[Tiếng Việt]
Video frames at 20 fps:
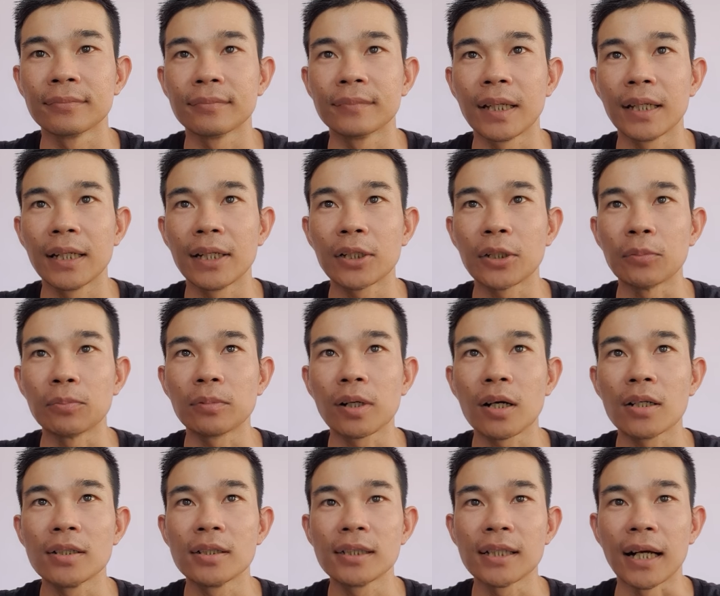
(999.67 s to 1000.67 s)
đây nó cũng
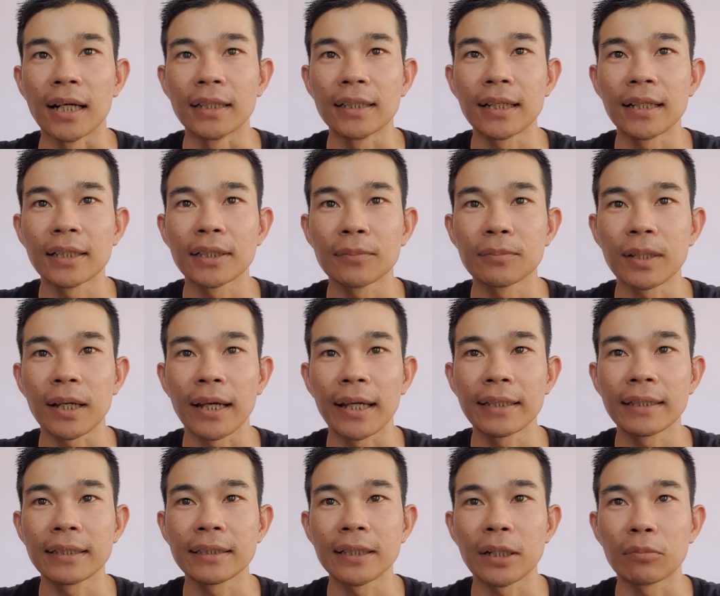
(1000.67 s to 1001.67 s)
có hướng dẫn nha chúng ta
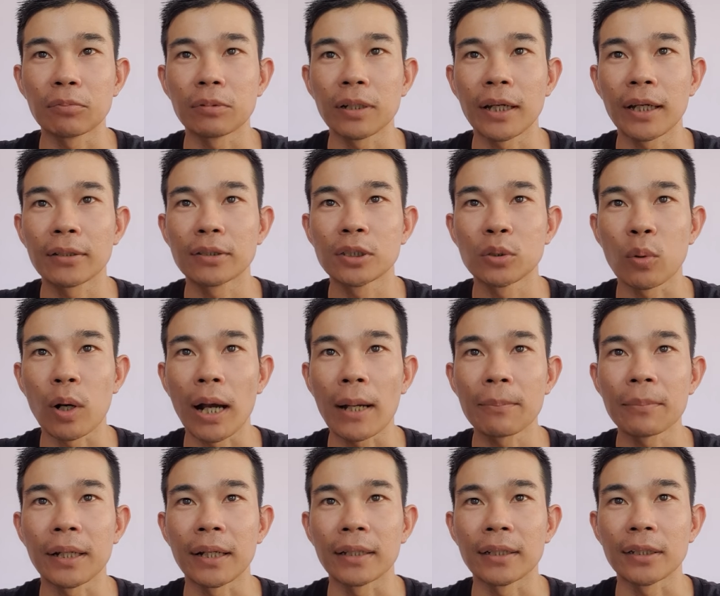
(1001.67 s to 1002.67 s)
add trong cái
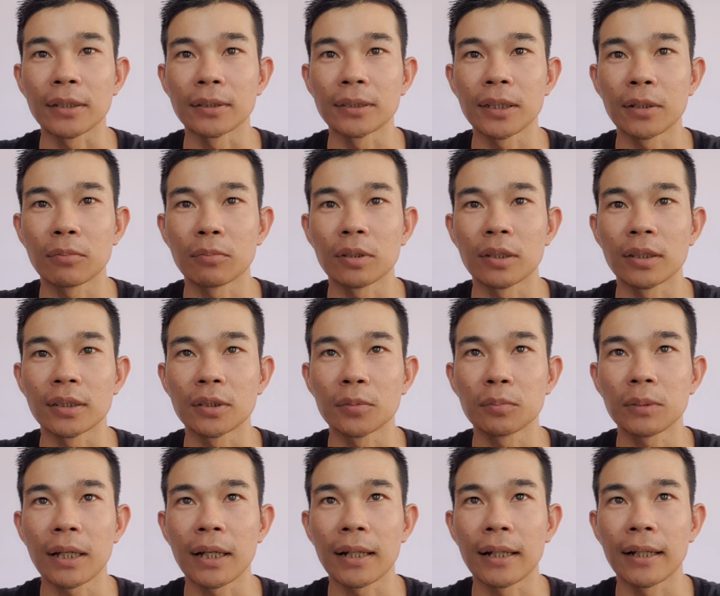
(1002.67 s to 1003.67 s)
swap nè rồi xong là
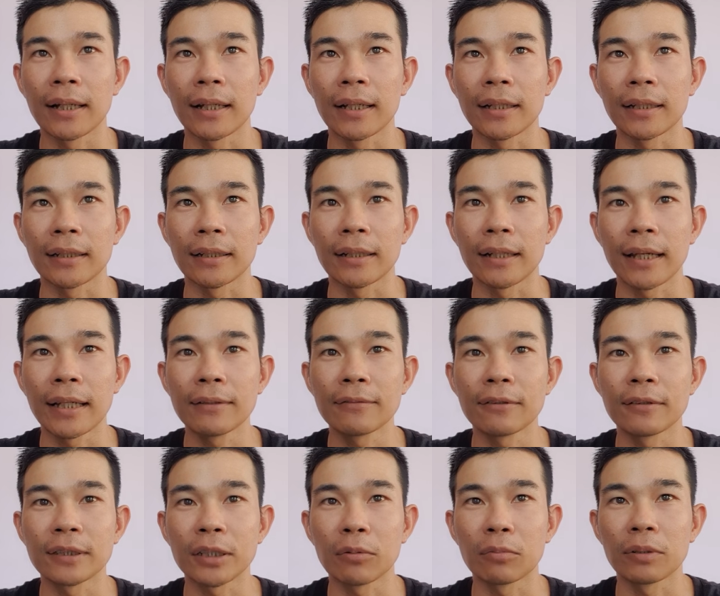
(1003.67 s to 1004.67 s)
chúng ta add
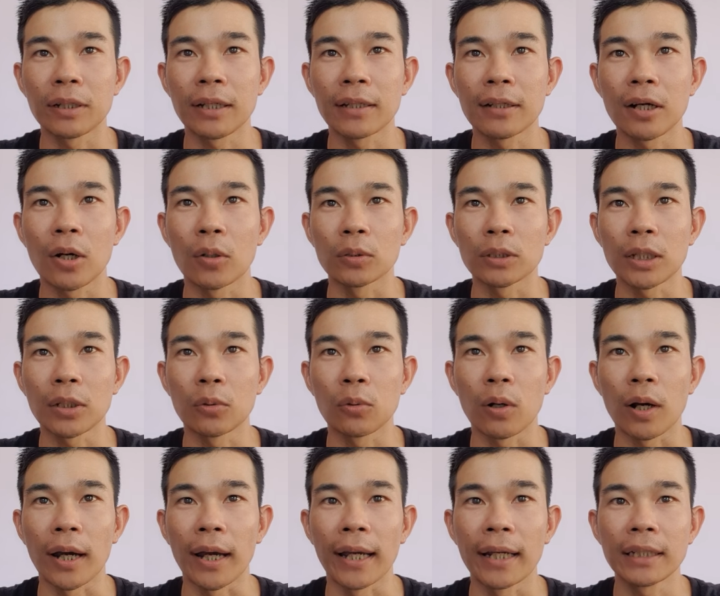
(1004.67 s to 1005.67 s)
vào trong cái hồ thanh
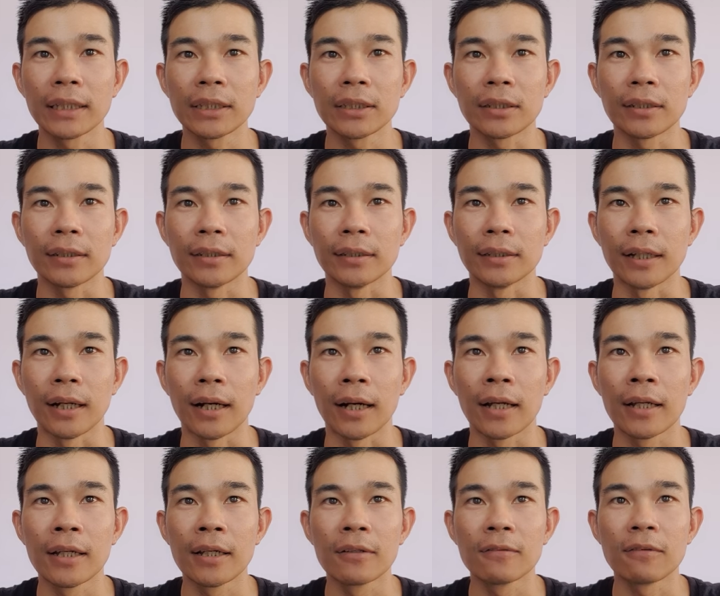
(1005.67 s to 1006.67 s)
khoản rồi à,
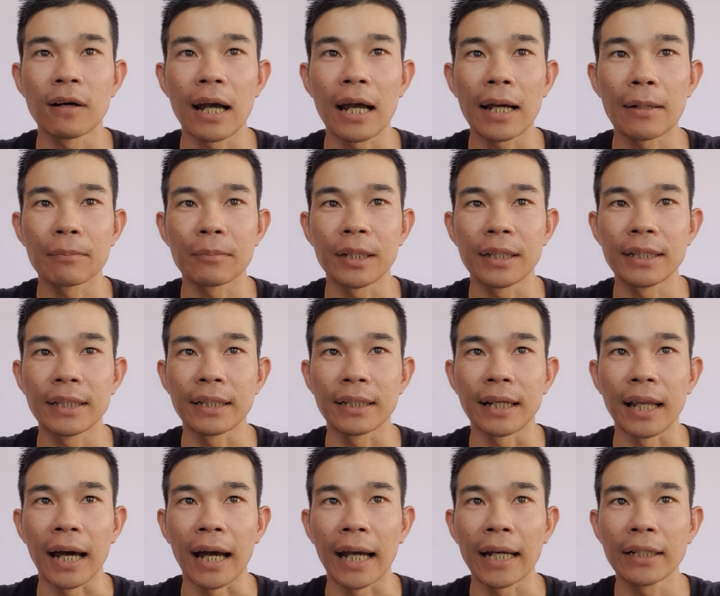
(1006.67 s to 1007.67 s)
farm để nhận
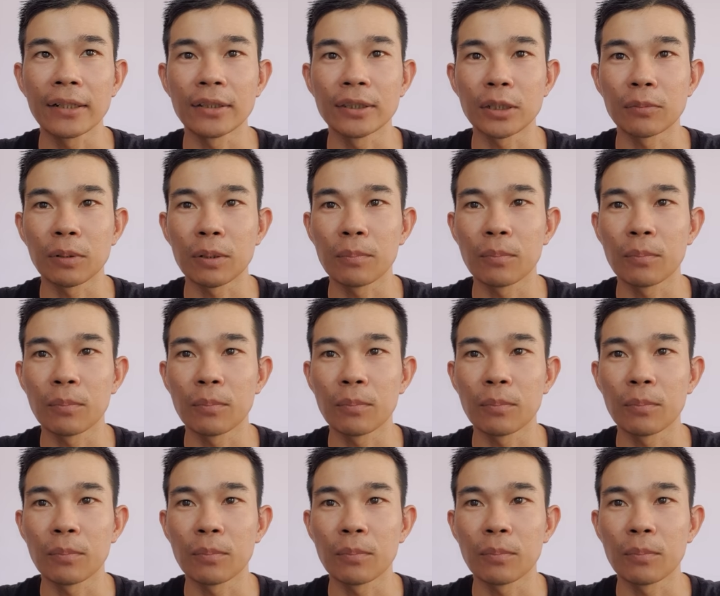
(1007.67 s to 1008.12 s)
lãi rồi trong cái